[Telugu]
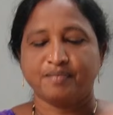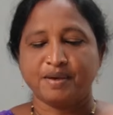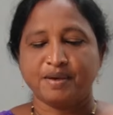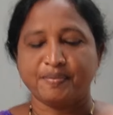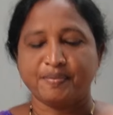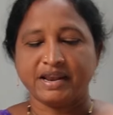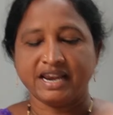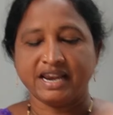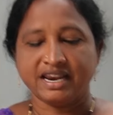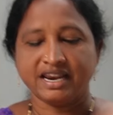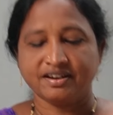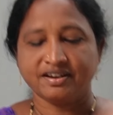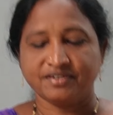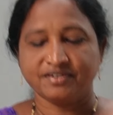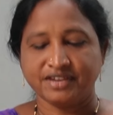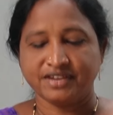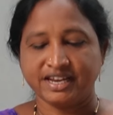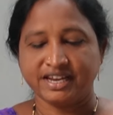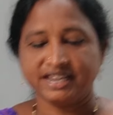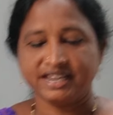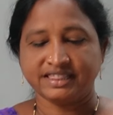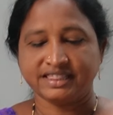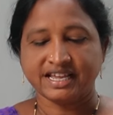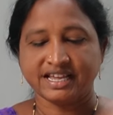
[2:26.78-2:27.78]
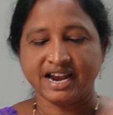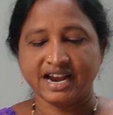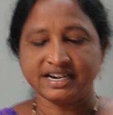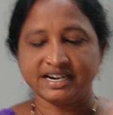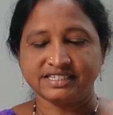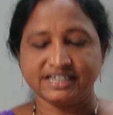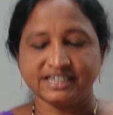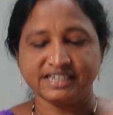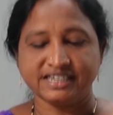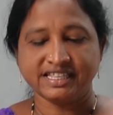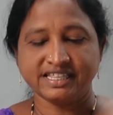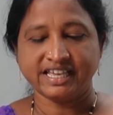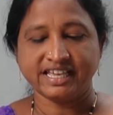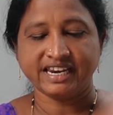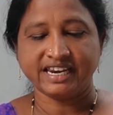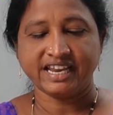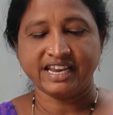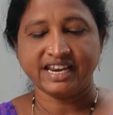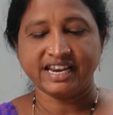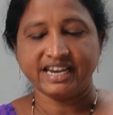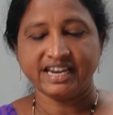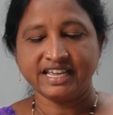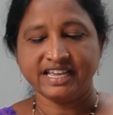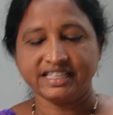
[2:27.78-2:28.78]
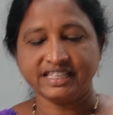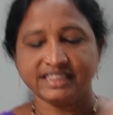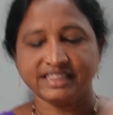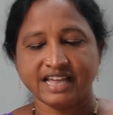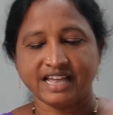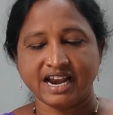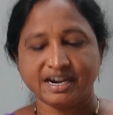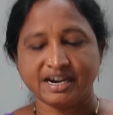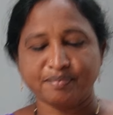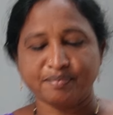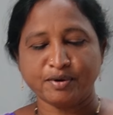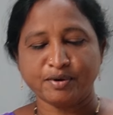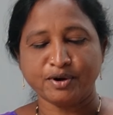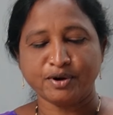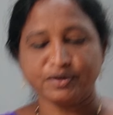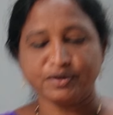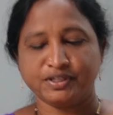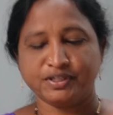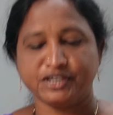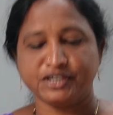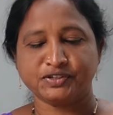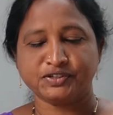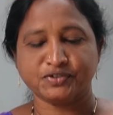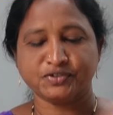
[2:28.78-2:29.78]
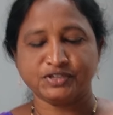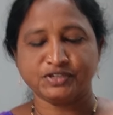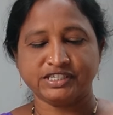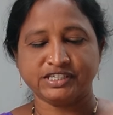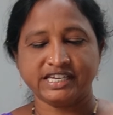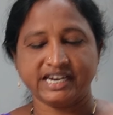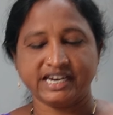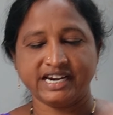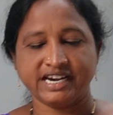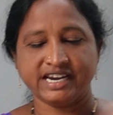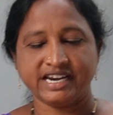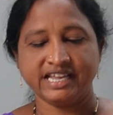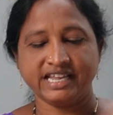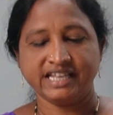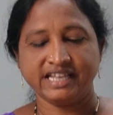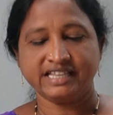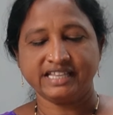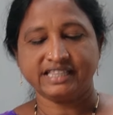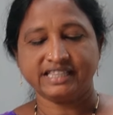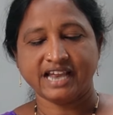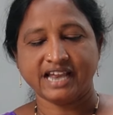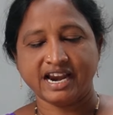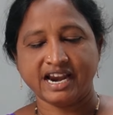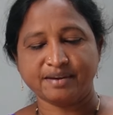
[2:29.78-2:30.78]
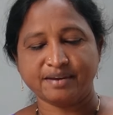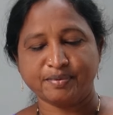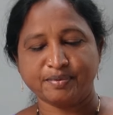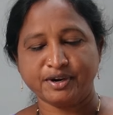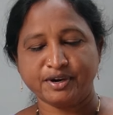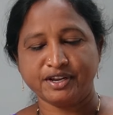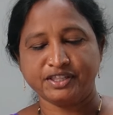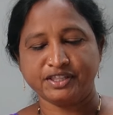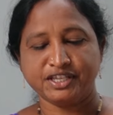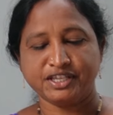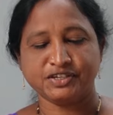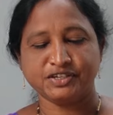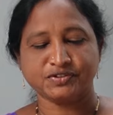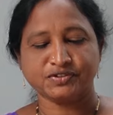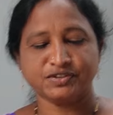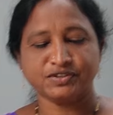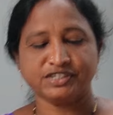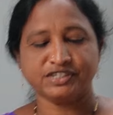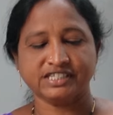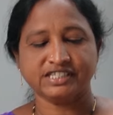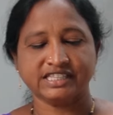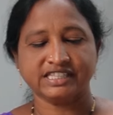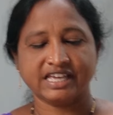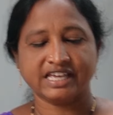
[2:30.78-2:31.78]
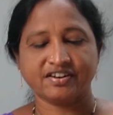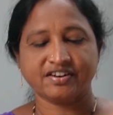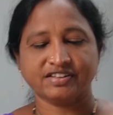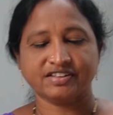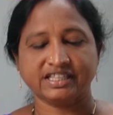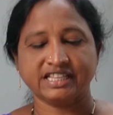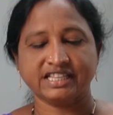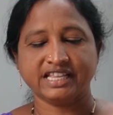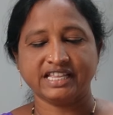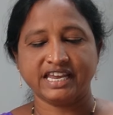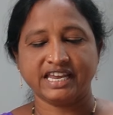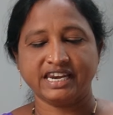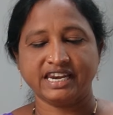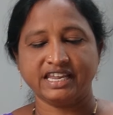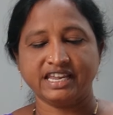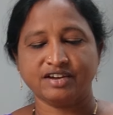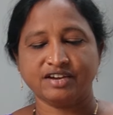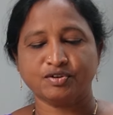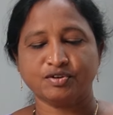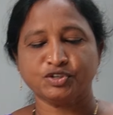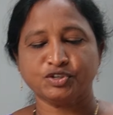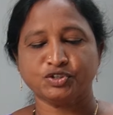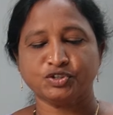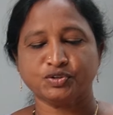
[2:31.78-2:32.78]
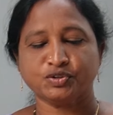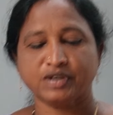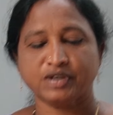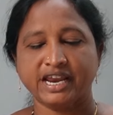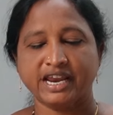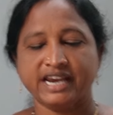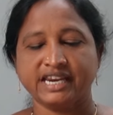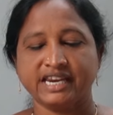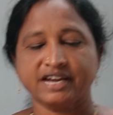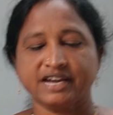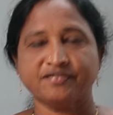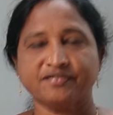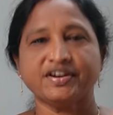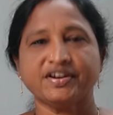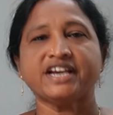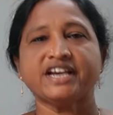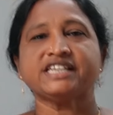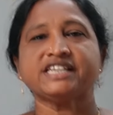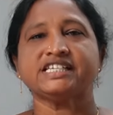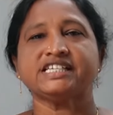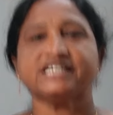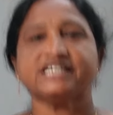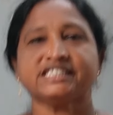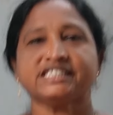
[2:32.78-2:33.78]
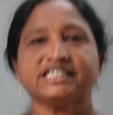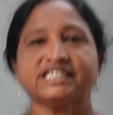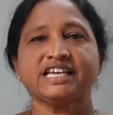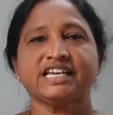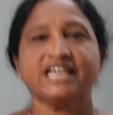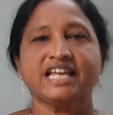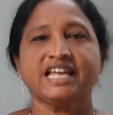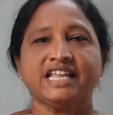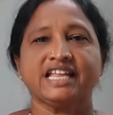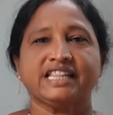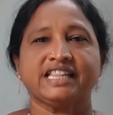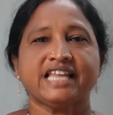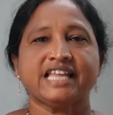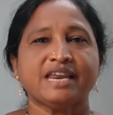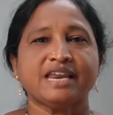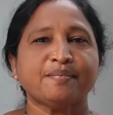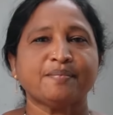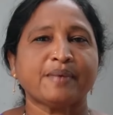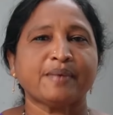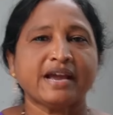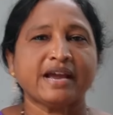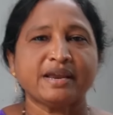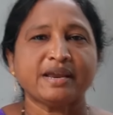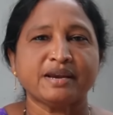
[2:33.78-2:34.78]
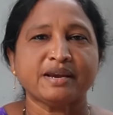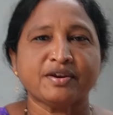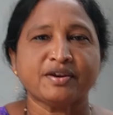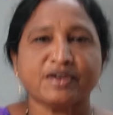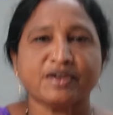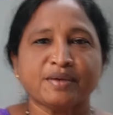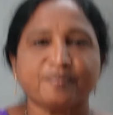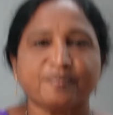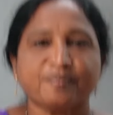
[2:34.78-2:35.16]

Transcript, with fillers: మా పిల్లలు వెళ్ళి తాటి చెట్టు దగ్గరికి వెళ్ళి తాటి పండు తీసుకొచ్చారండి తాటి పండుని తీసుకొచ్చిన తర్వాత దాన్ని కొంచెం లైట్గా వెయిట్ చేసి దాని పైన